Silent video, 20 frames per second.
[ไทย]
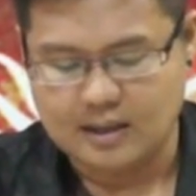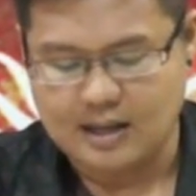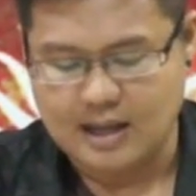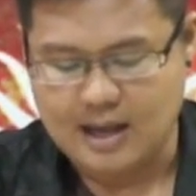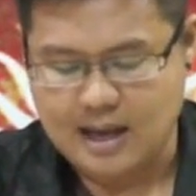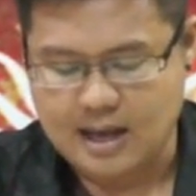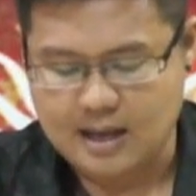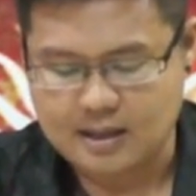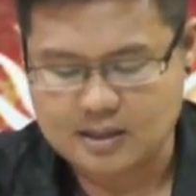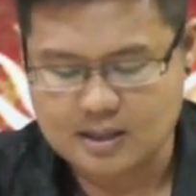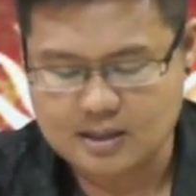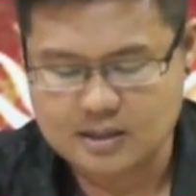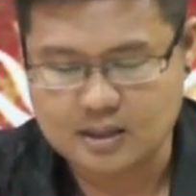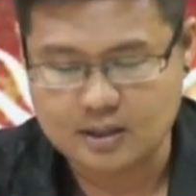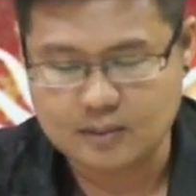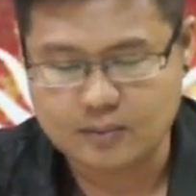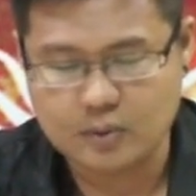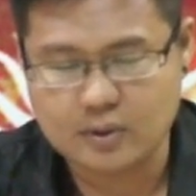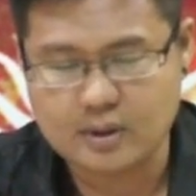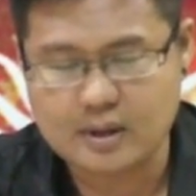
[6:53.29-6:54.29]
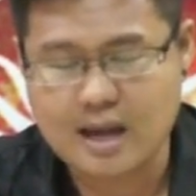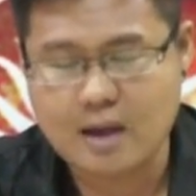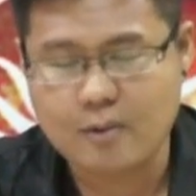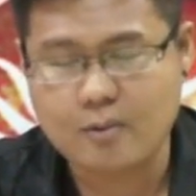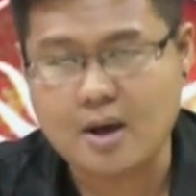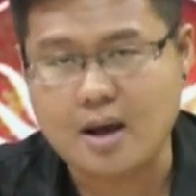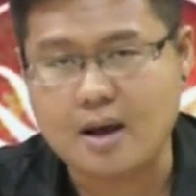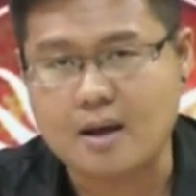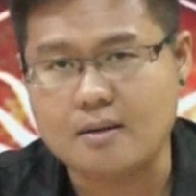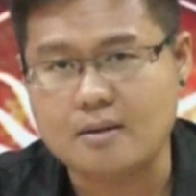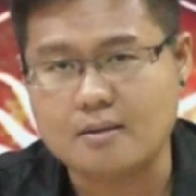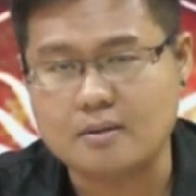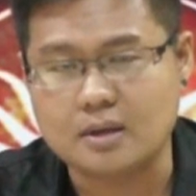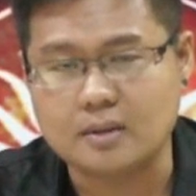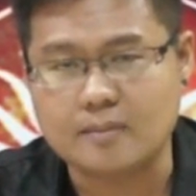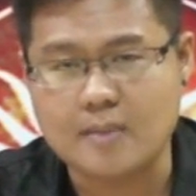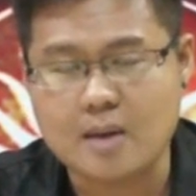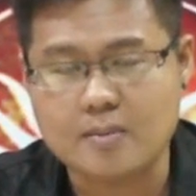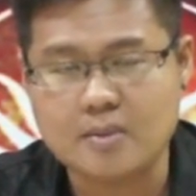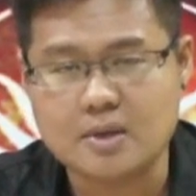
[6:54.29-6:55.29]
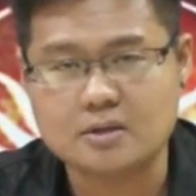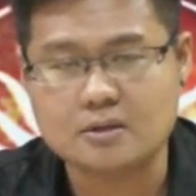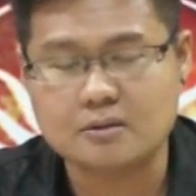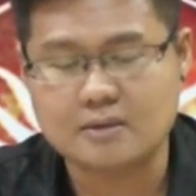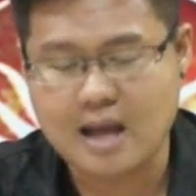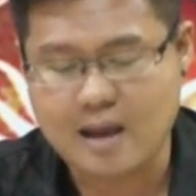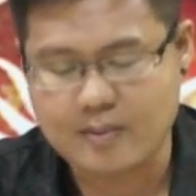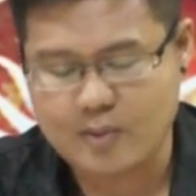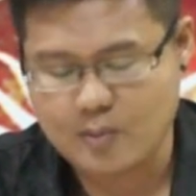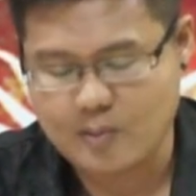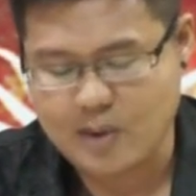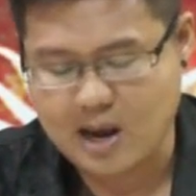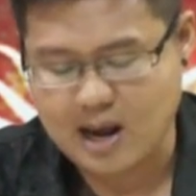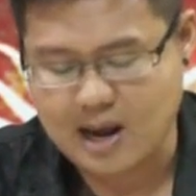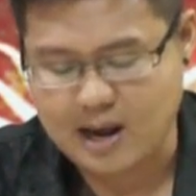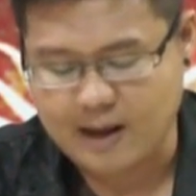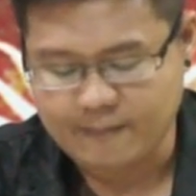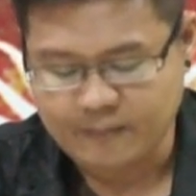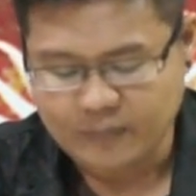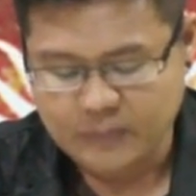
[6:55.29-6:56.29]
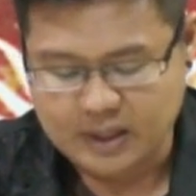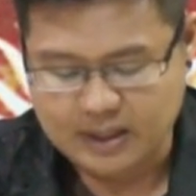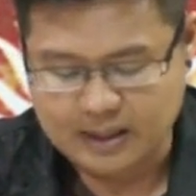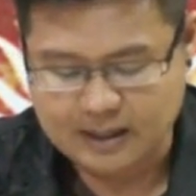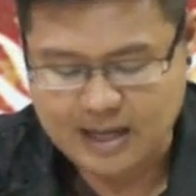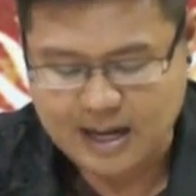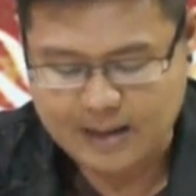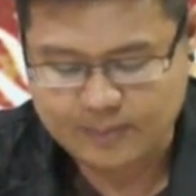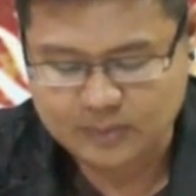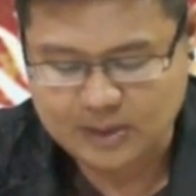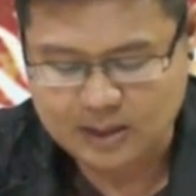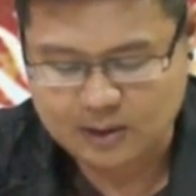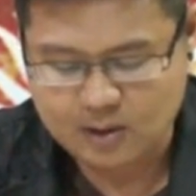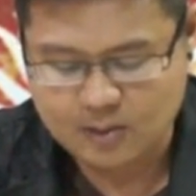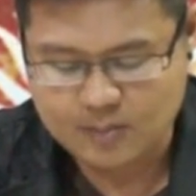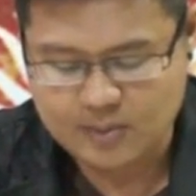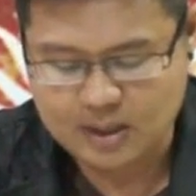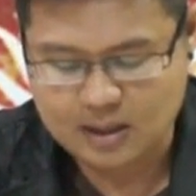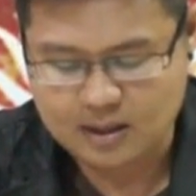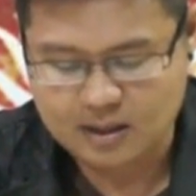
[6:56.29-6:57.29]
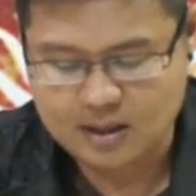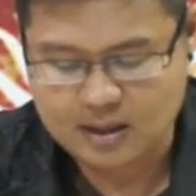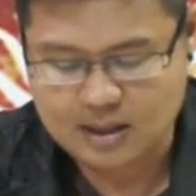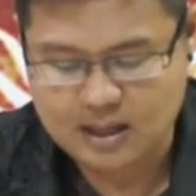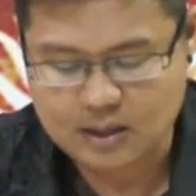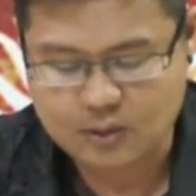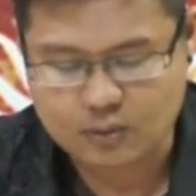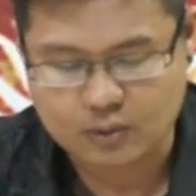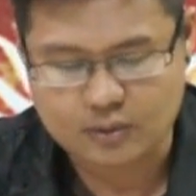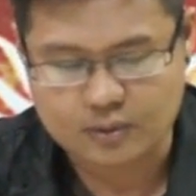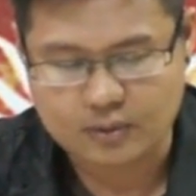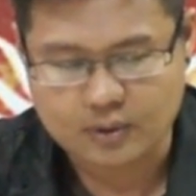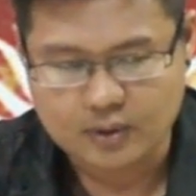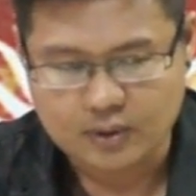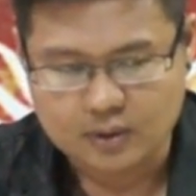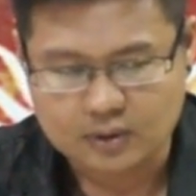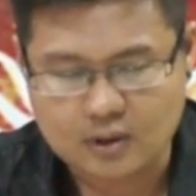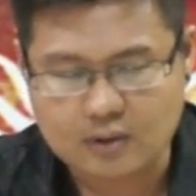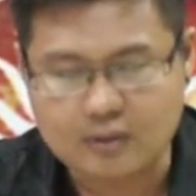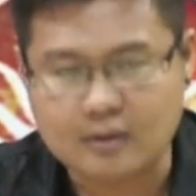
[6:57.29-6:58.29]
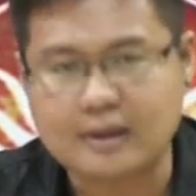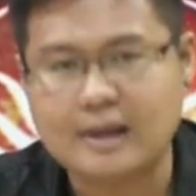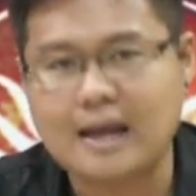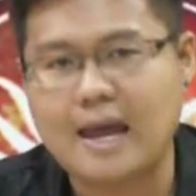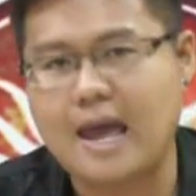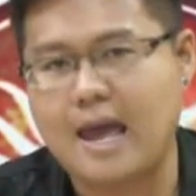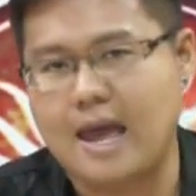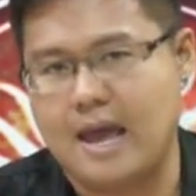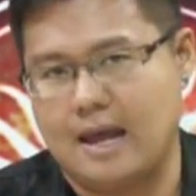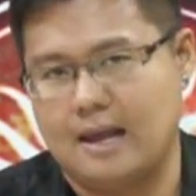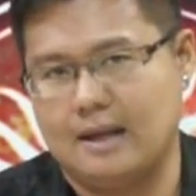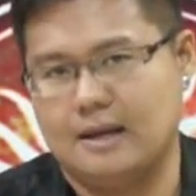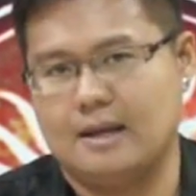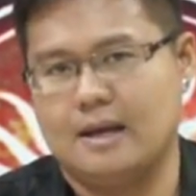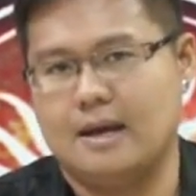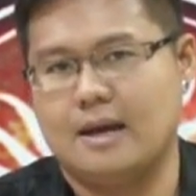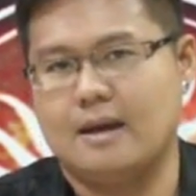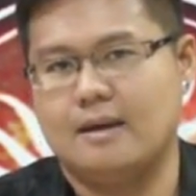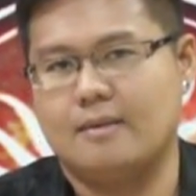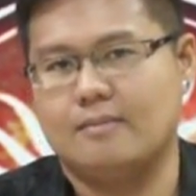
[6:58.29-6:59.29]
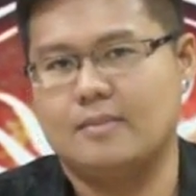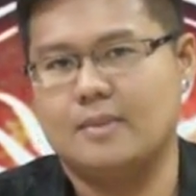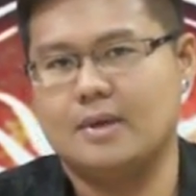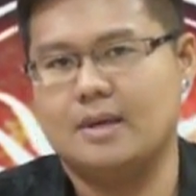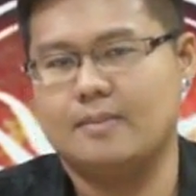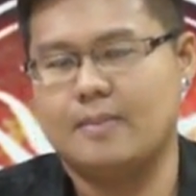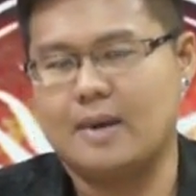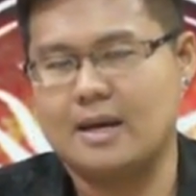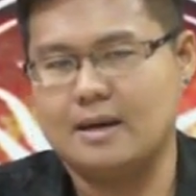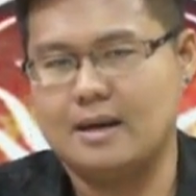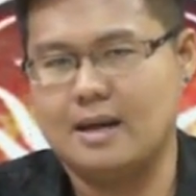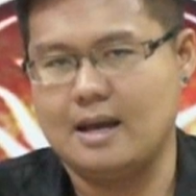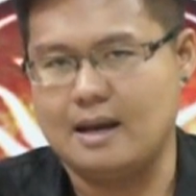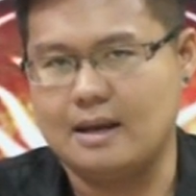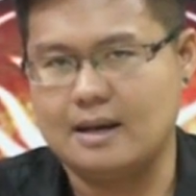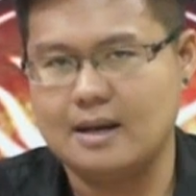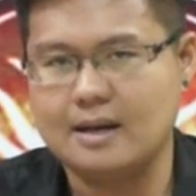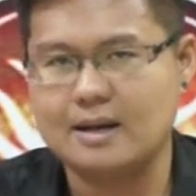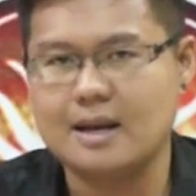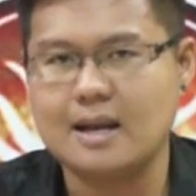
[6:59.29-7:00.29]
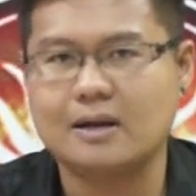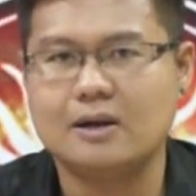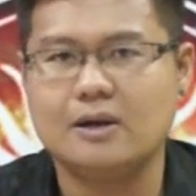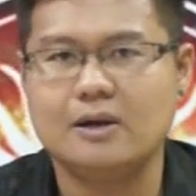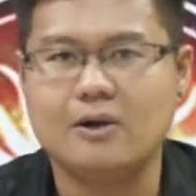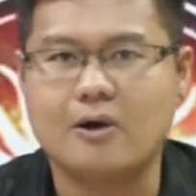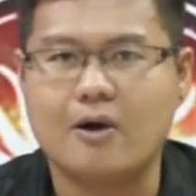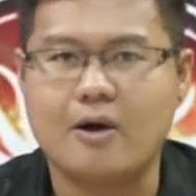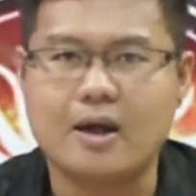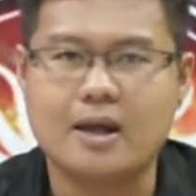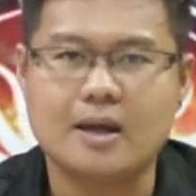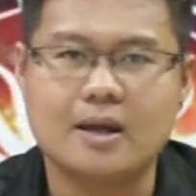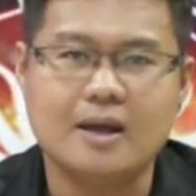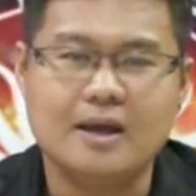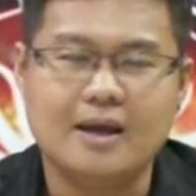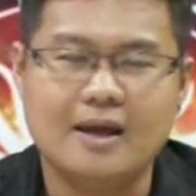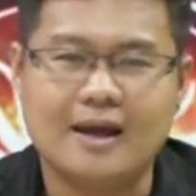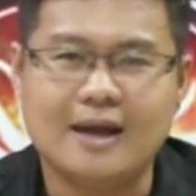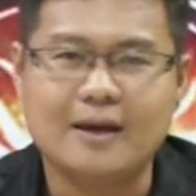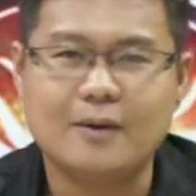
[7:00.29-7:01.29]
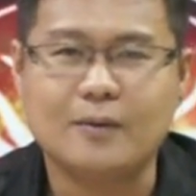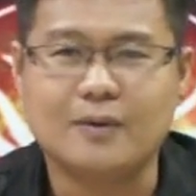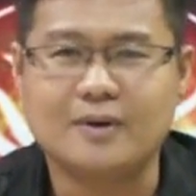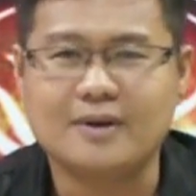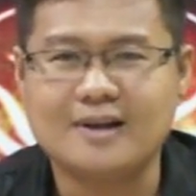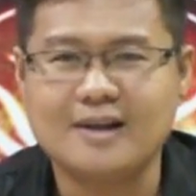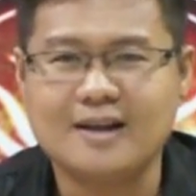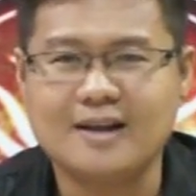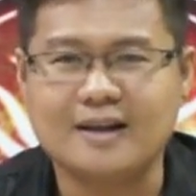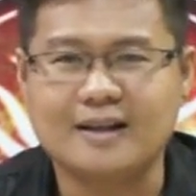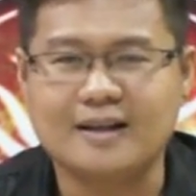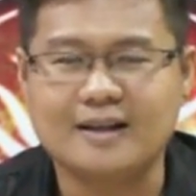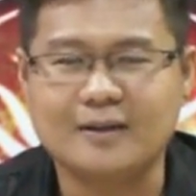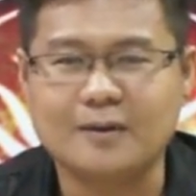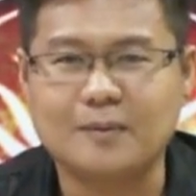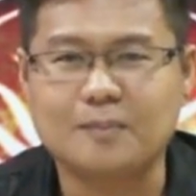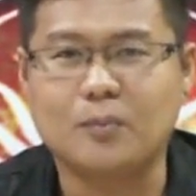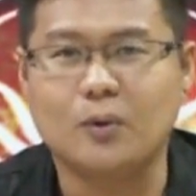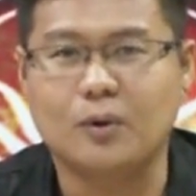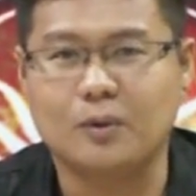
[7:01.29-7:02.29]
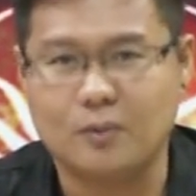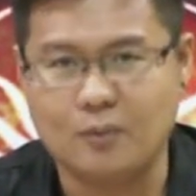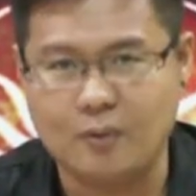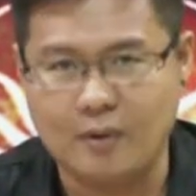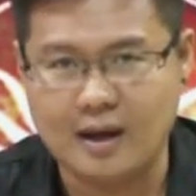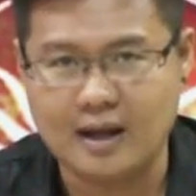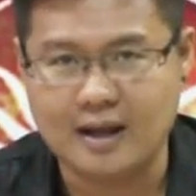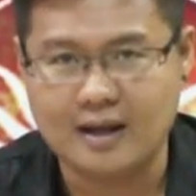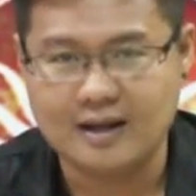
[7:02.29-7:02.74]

นะก็คือพูดง่ายว่าถึงแม้มีโชคลาภเข้ามานะครับ แต่ก็มีเรื่องให้คุณต้องแก้นะมีปัญหาเล็กๆน้อยๆให้คุณนี่ปวดหัว